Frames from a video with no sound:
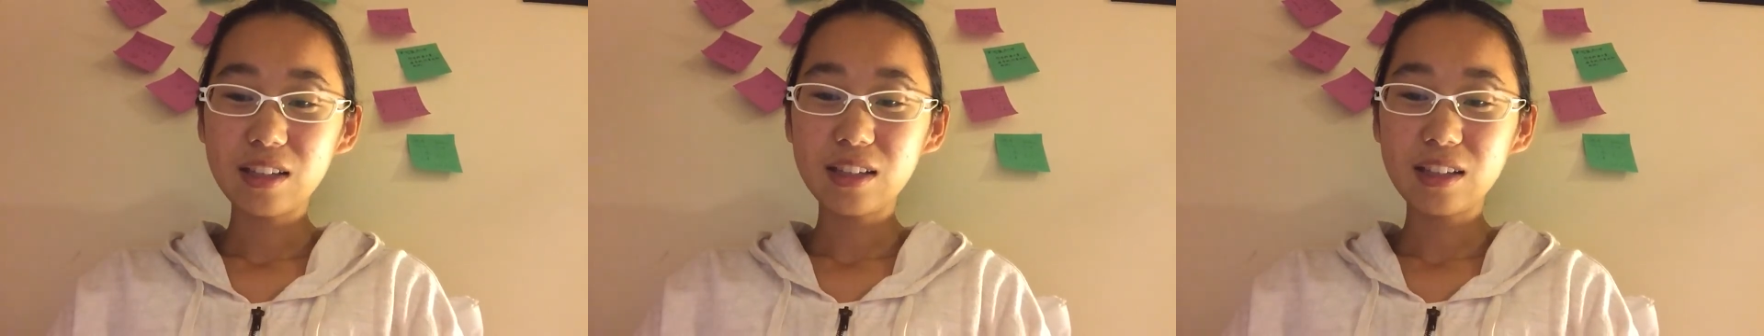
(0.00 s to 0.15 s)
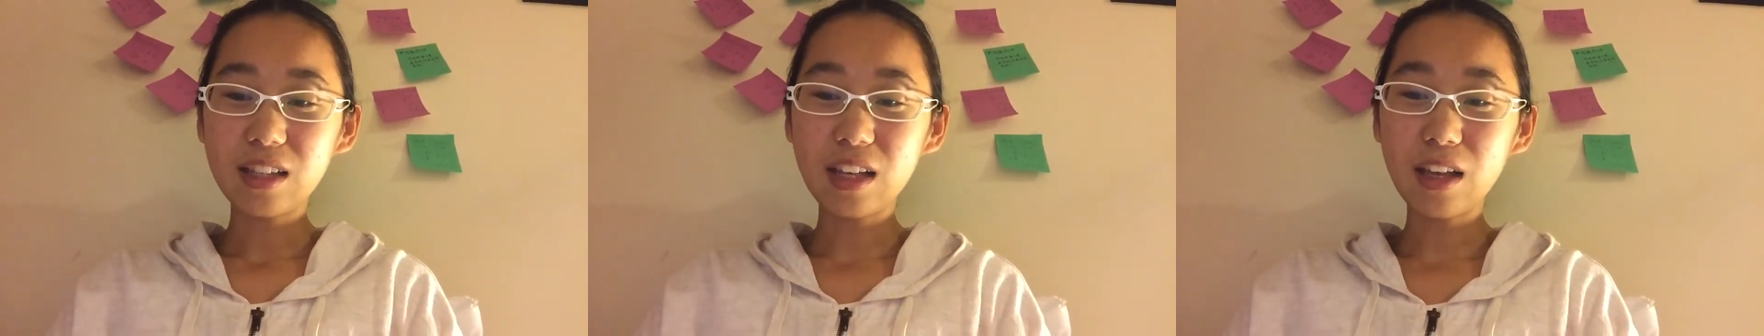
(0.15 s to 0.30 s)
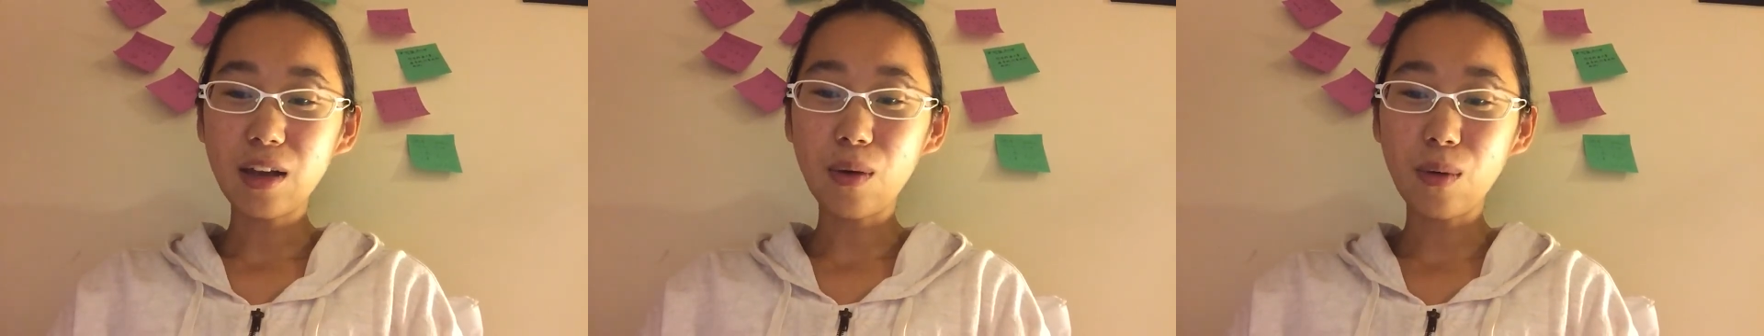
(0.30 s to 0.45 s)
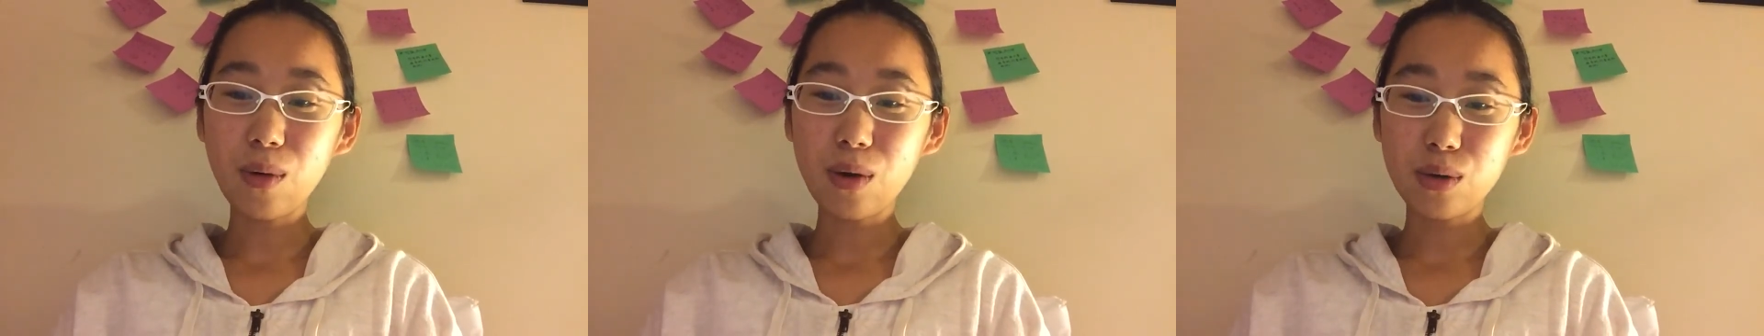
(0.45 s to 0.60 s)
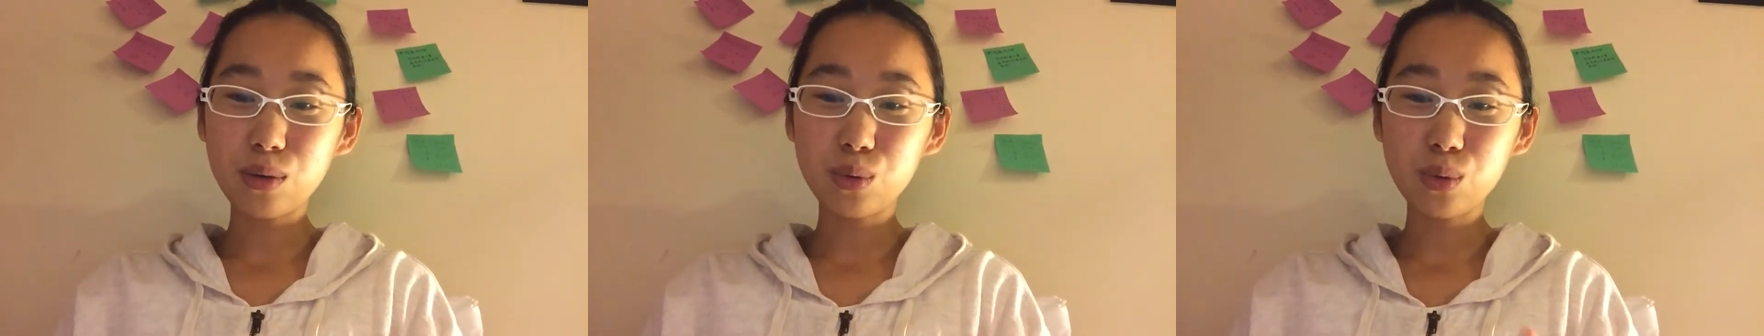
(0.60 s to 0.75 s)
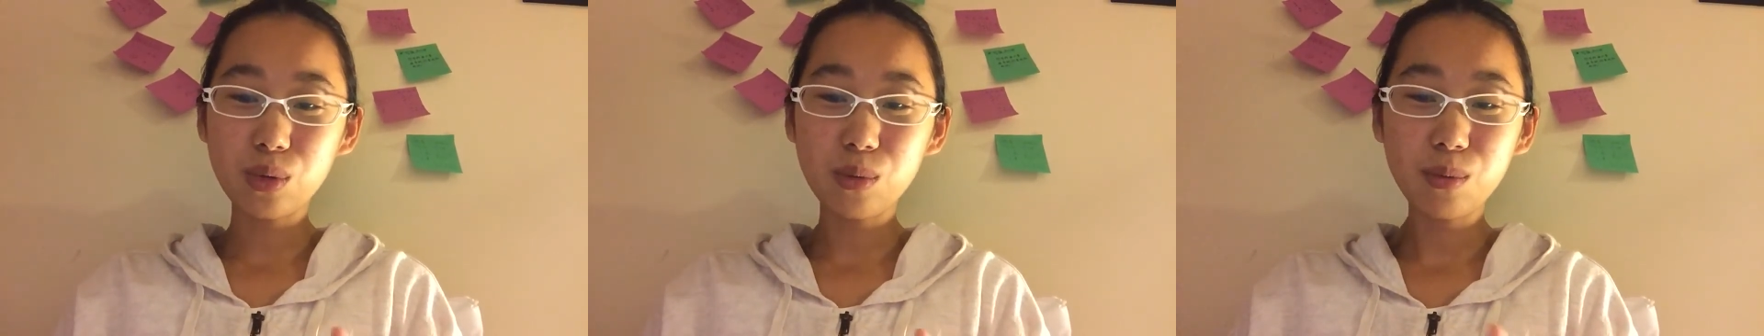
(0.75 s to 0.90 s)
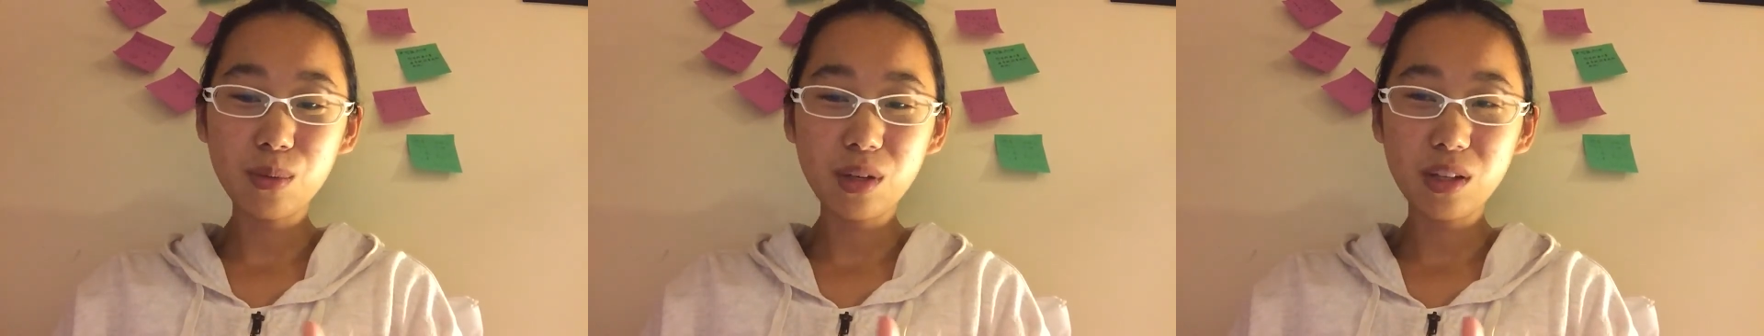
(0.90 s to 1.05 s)
但偶尔
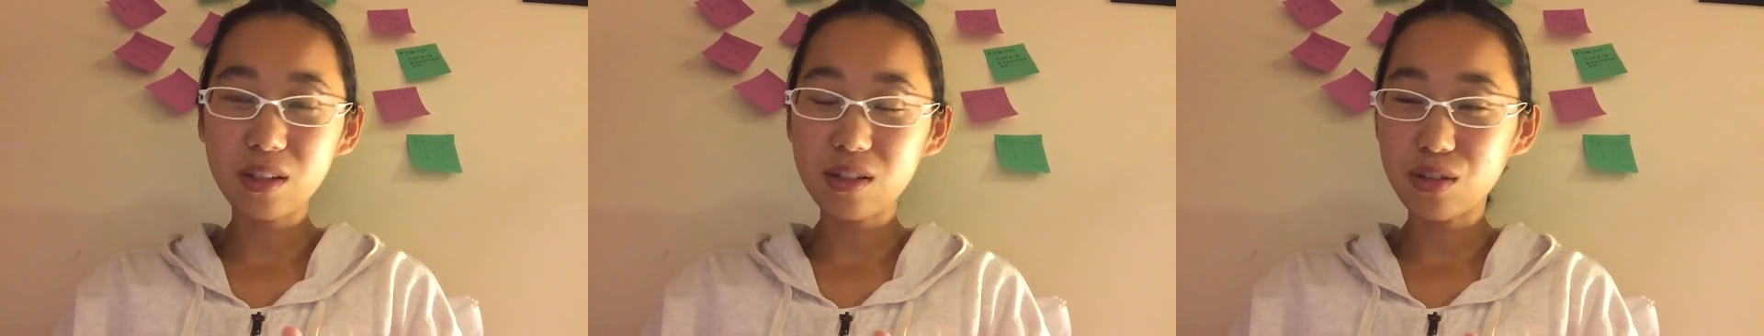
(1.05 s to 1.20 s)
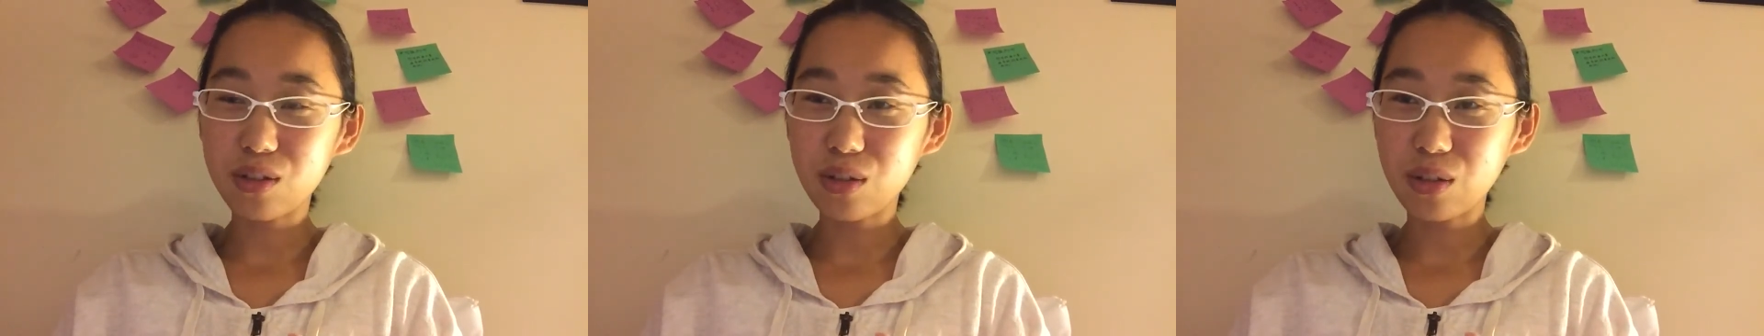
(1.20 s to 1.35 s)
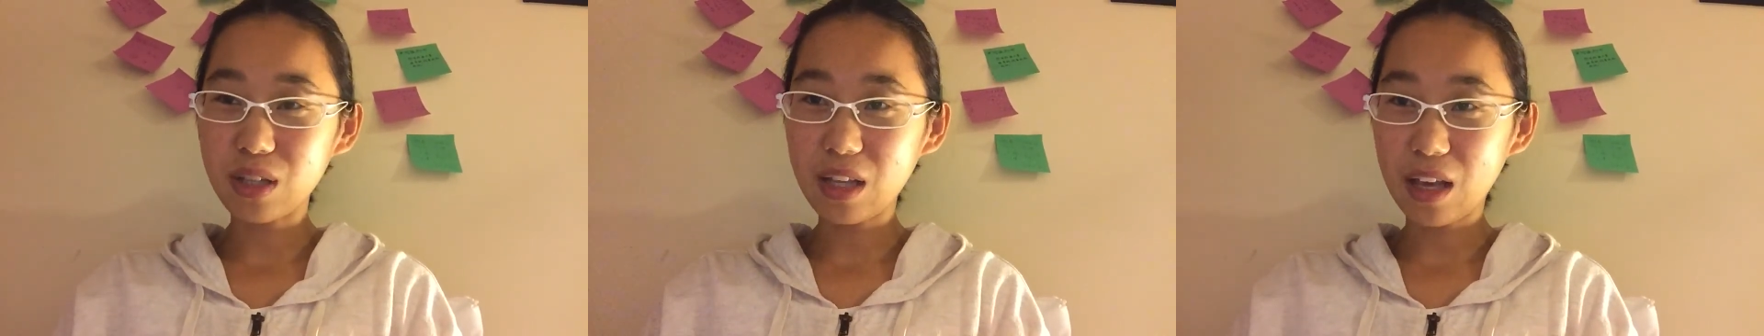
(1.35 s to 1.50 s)
做梦的时候，